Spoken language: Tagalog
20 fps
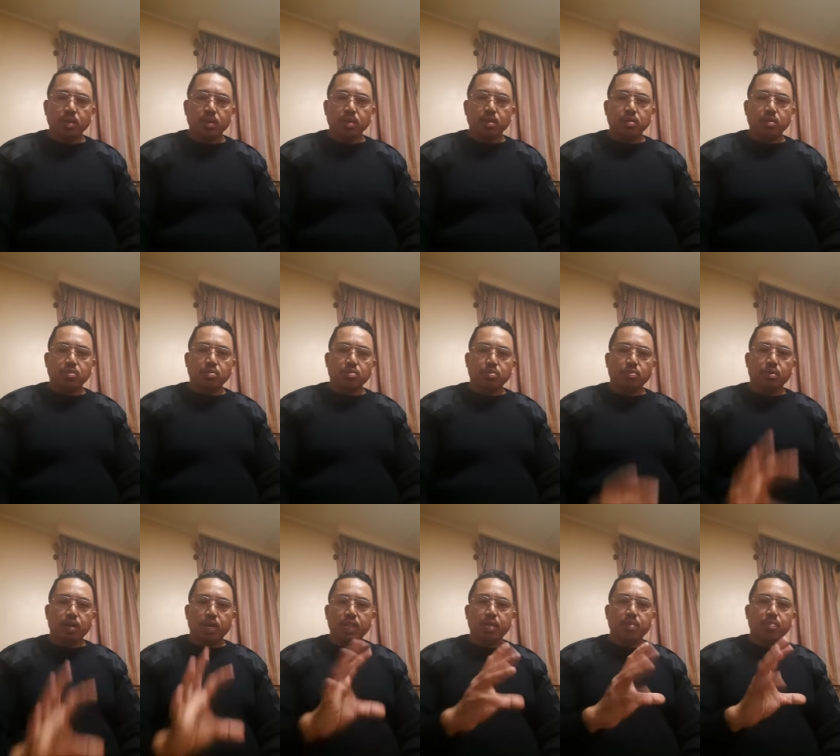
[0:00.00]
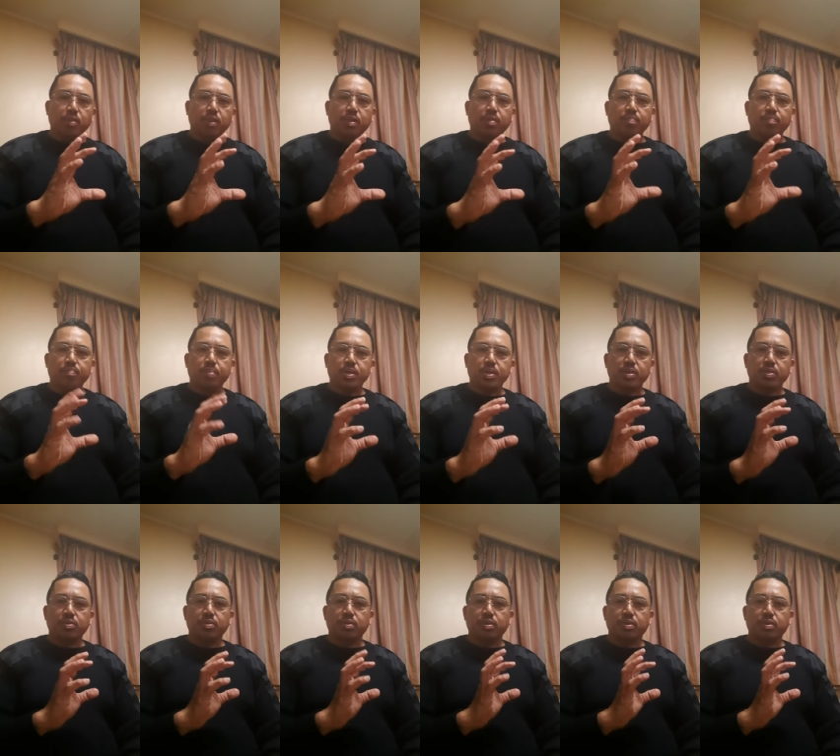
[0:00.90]
kukuha naman ng
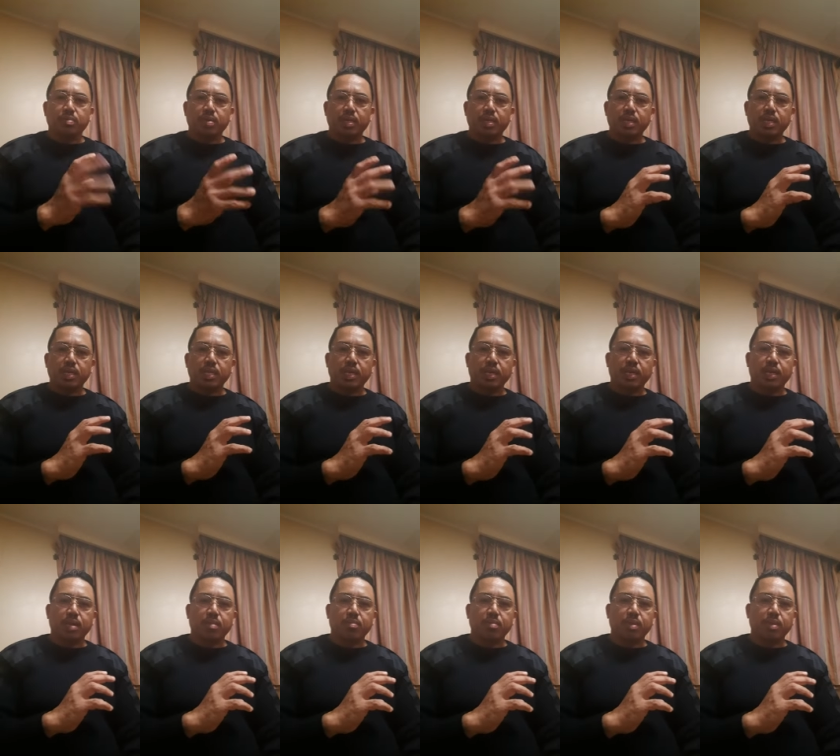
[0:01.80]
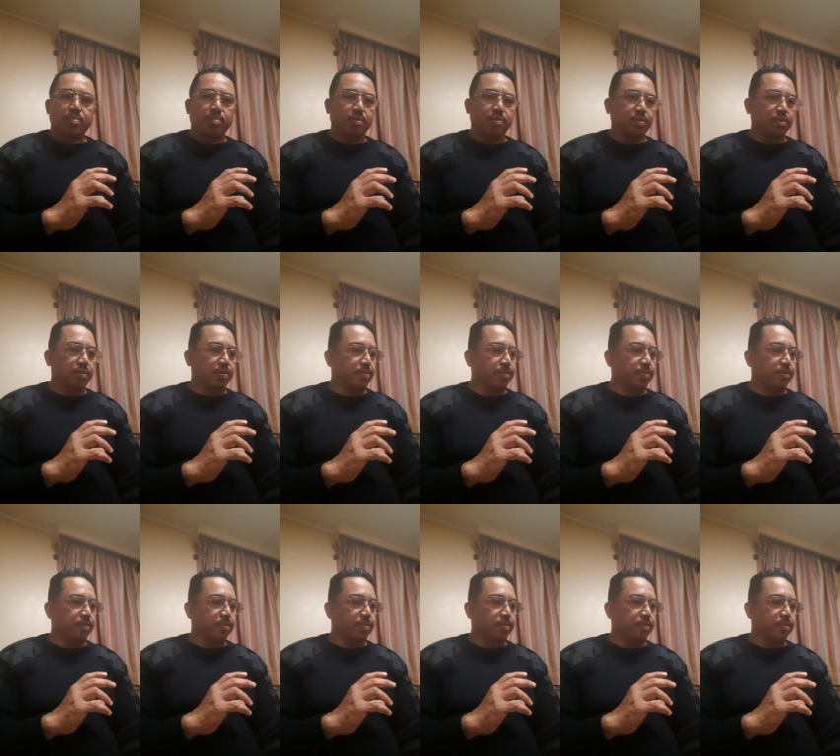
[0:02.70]
video yung mga ginagamit mong